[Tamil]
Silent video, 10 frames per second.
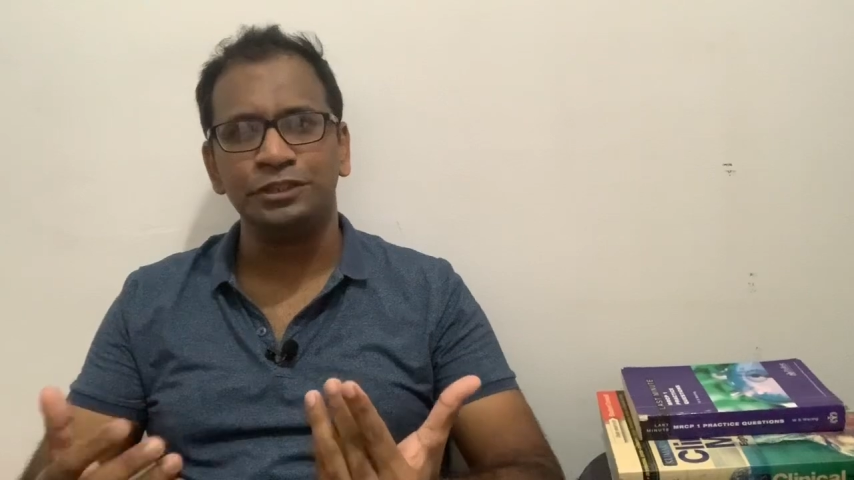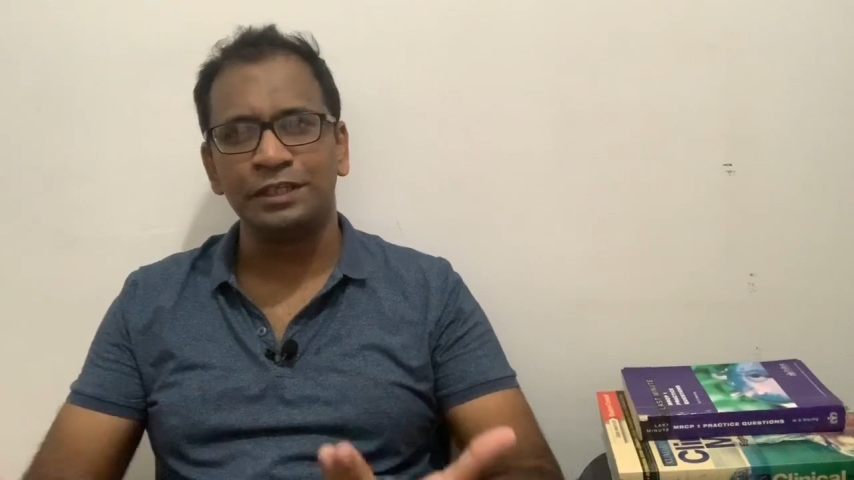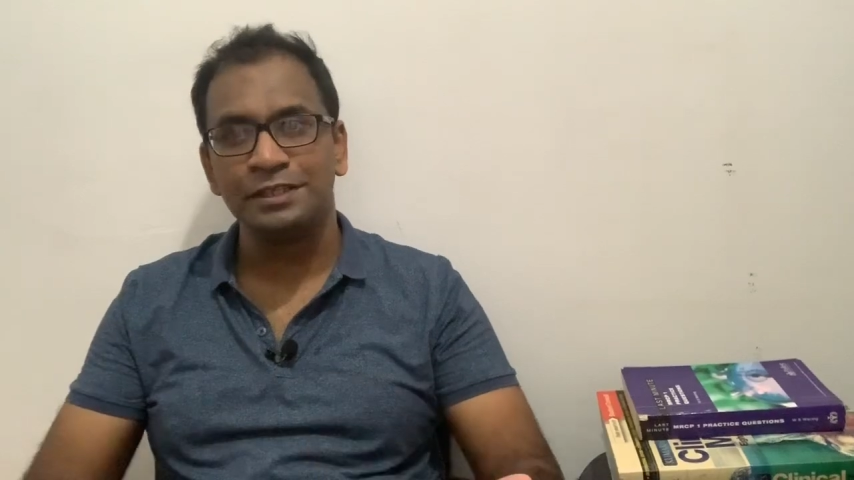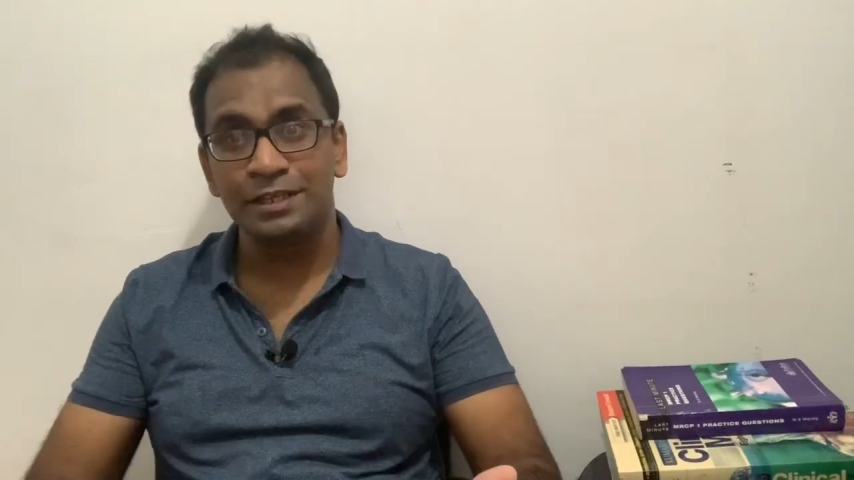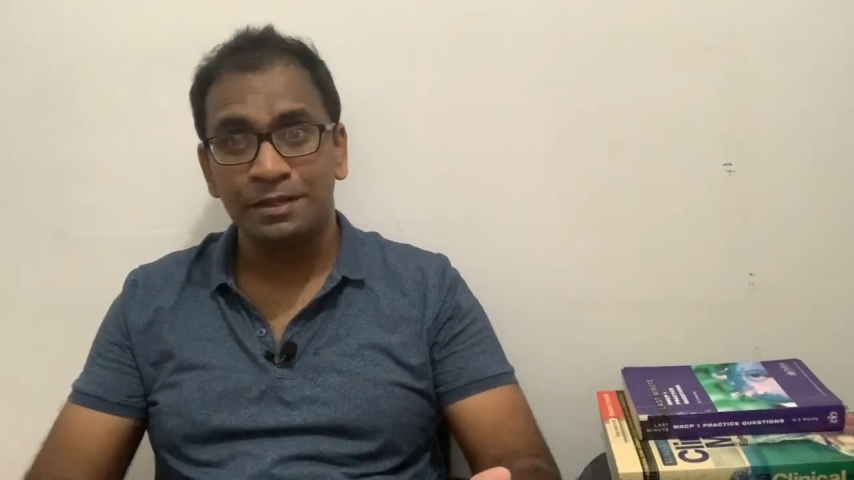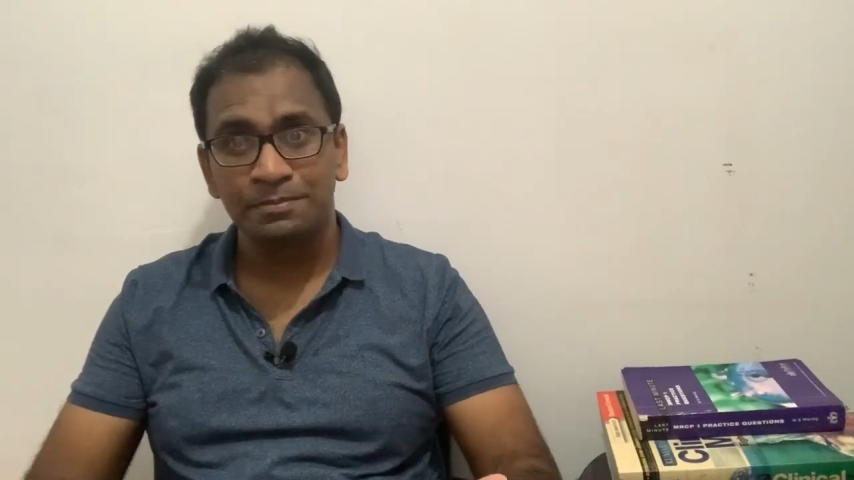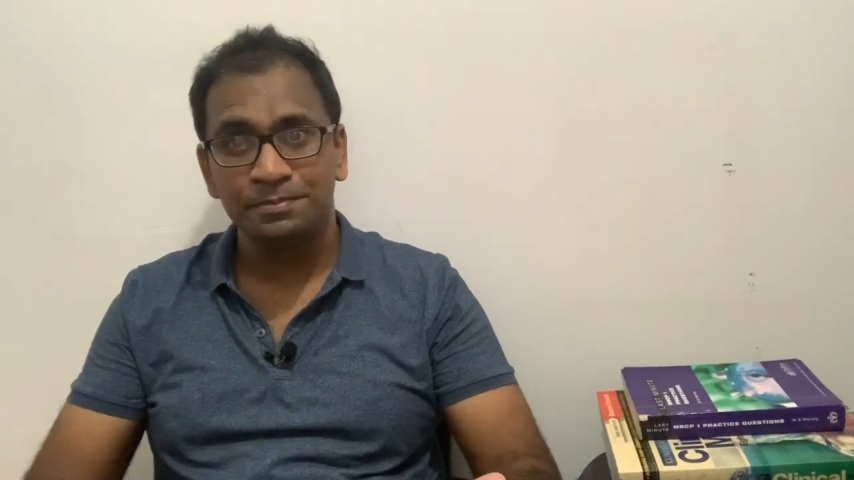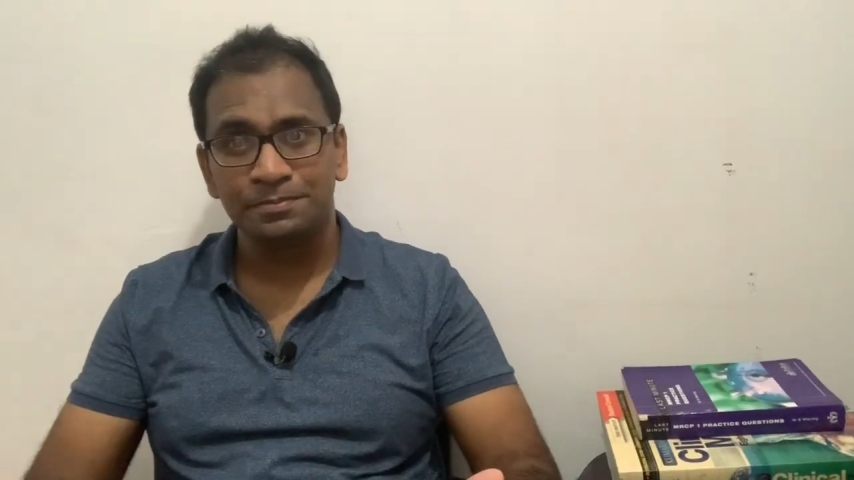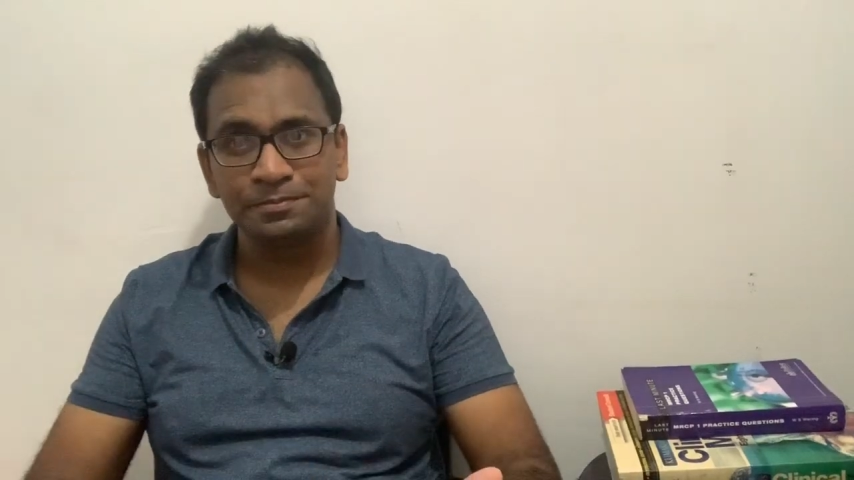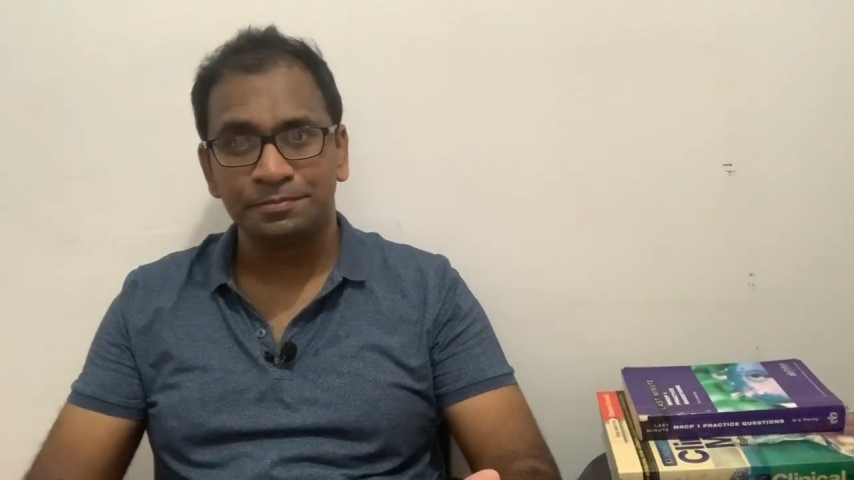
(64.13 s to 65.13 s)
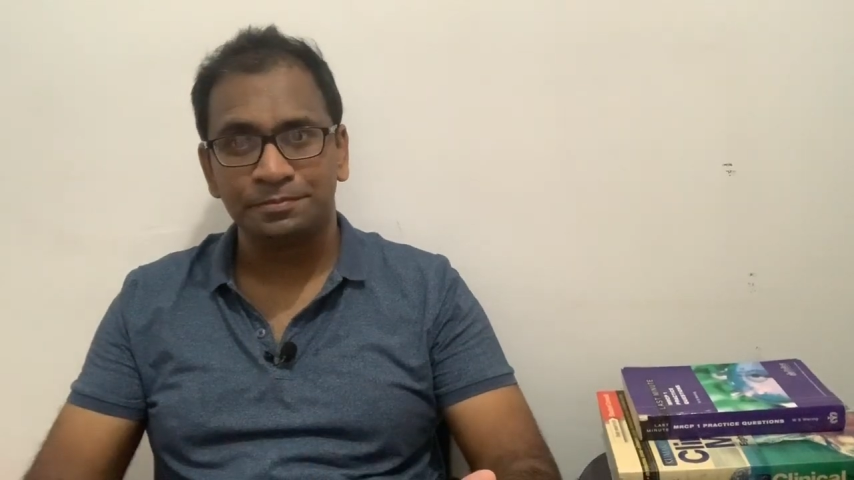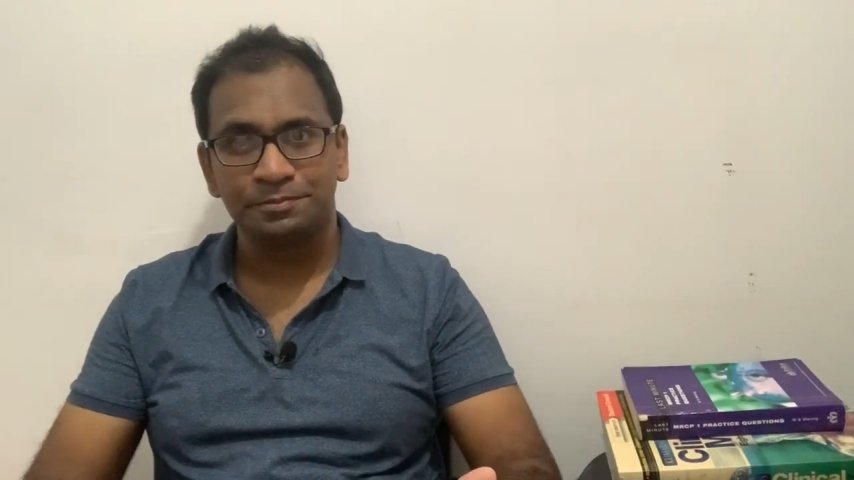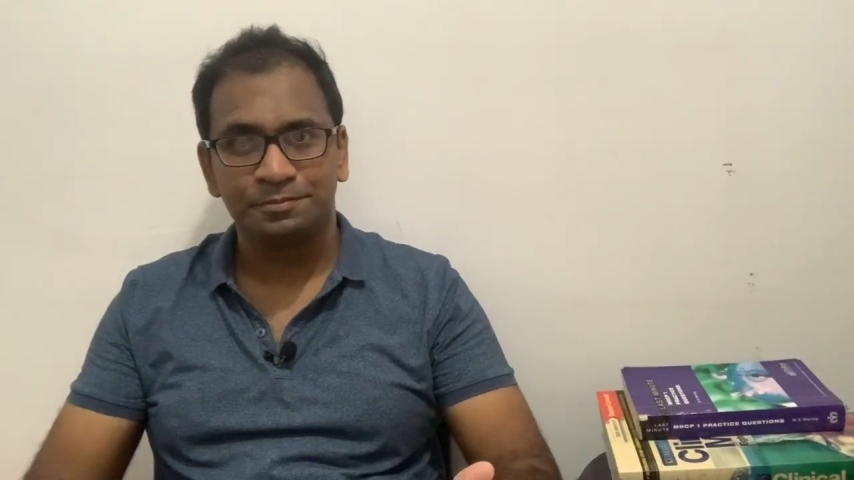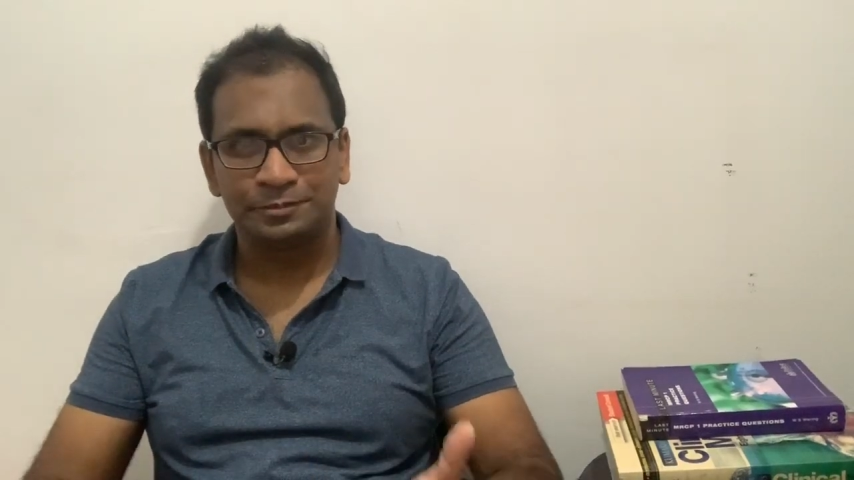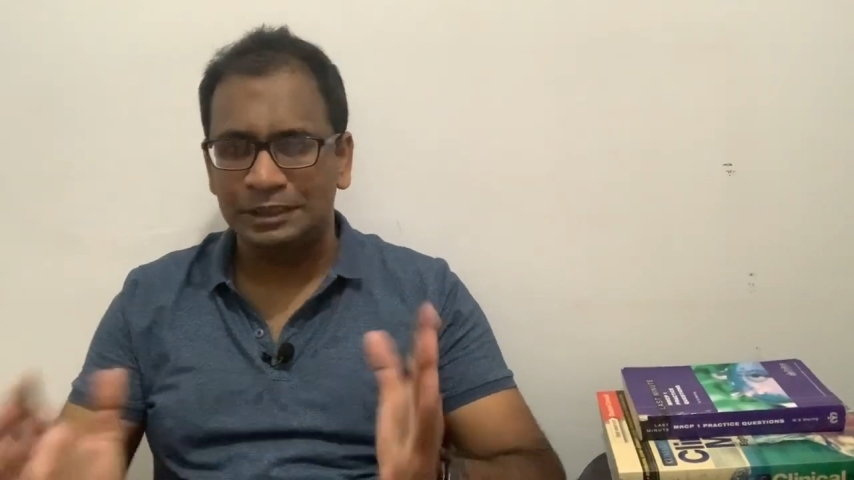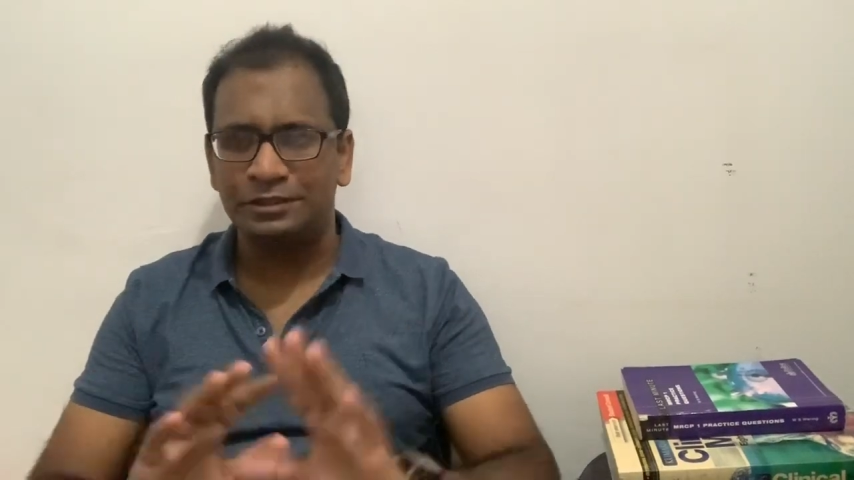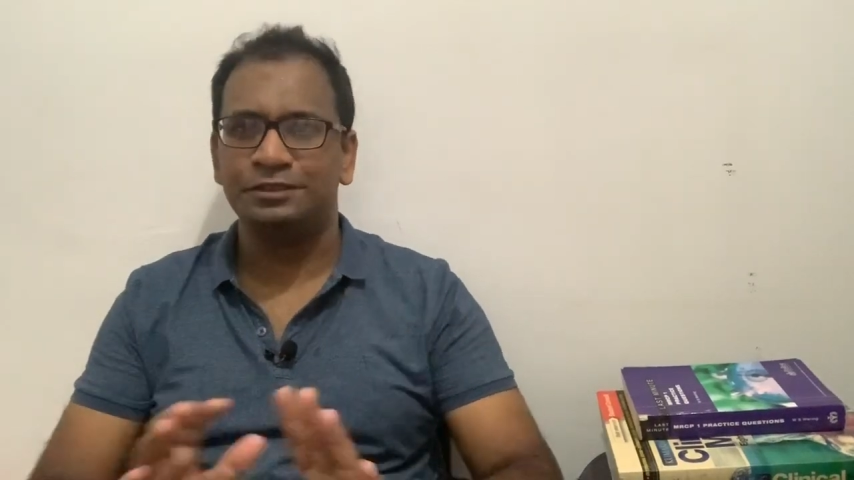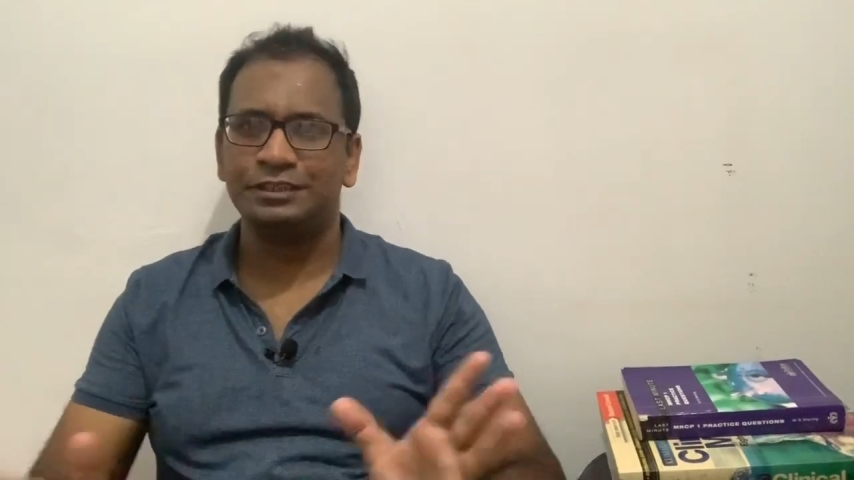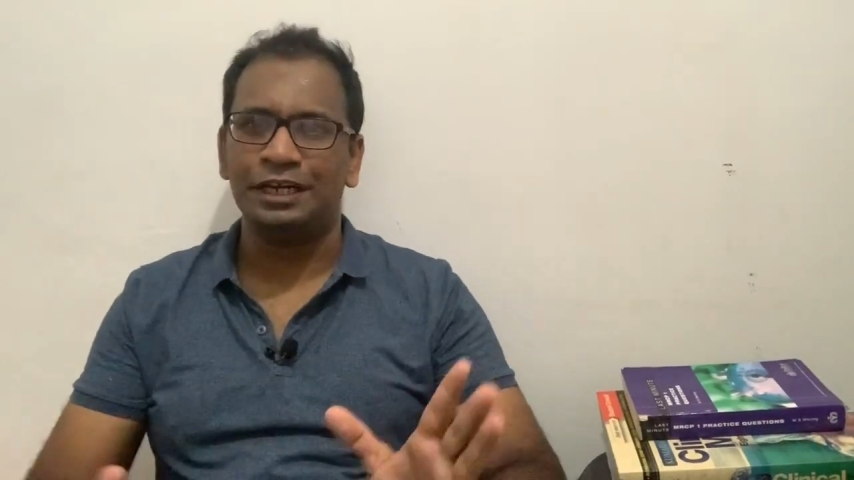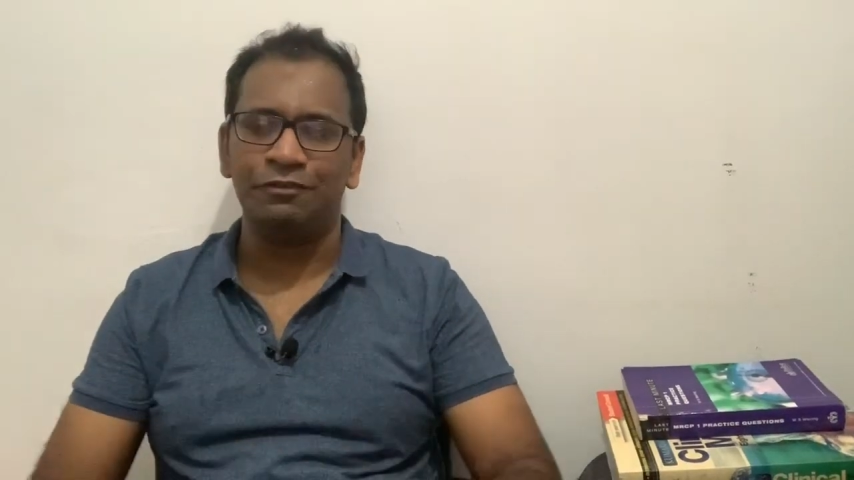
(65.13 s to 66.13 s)
சக்தி
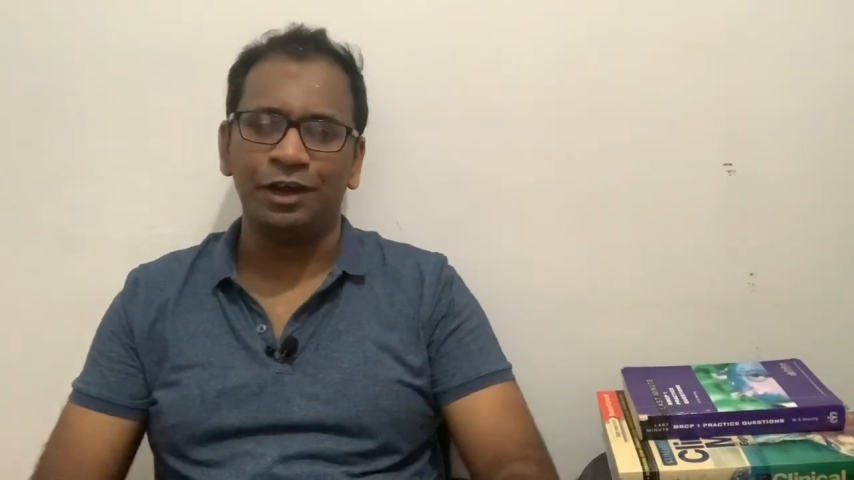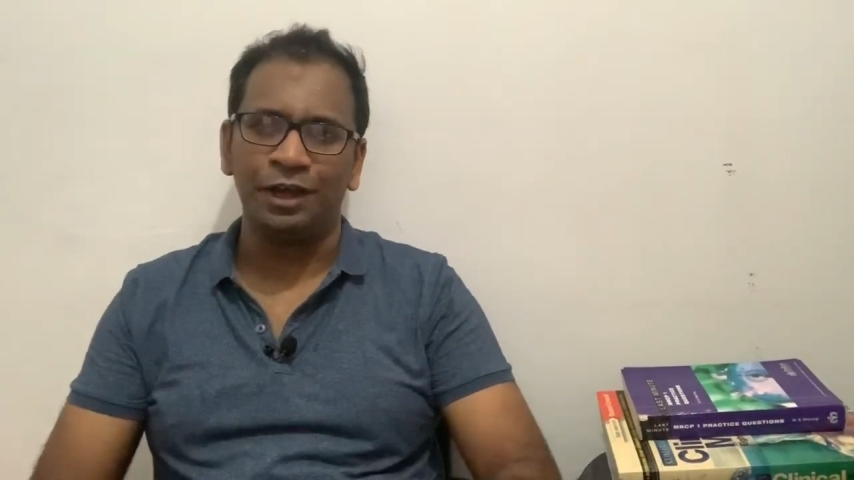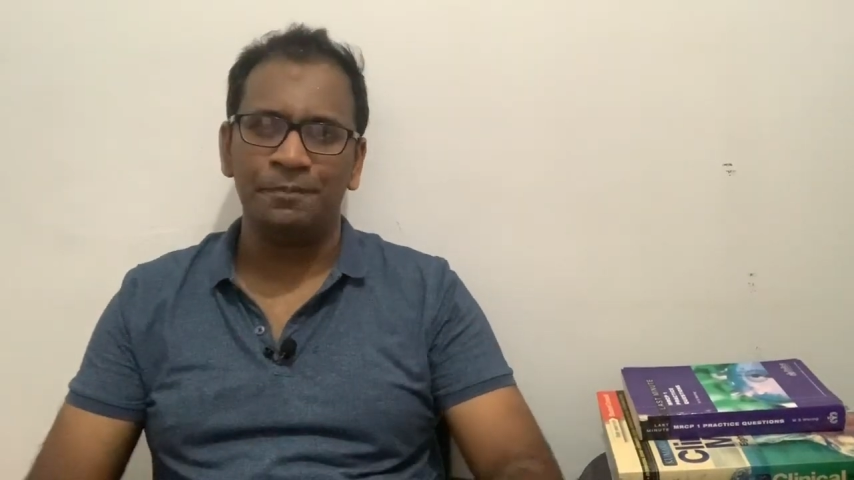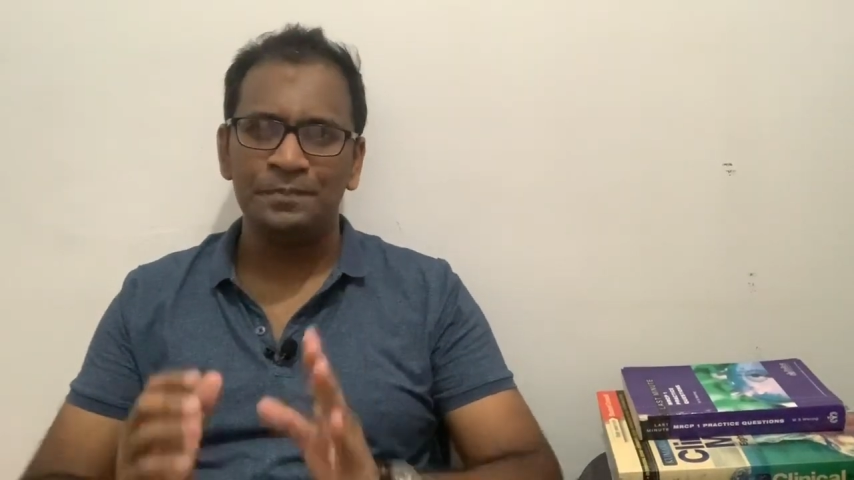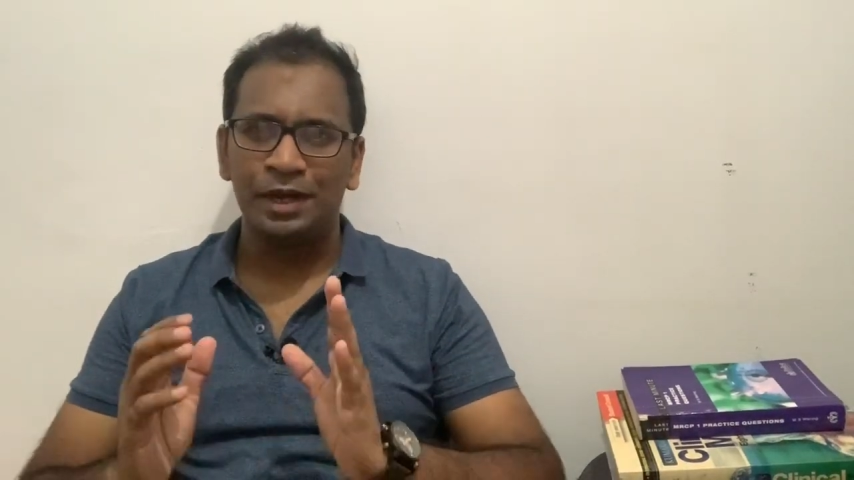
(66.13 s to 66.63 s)
சரி வாணா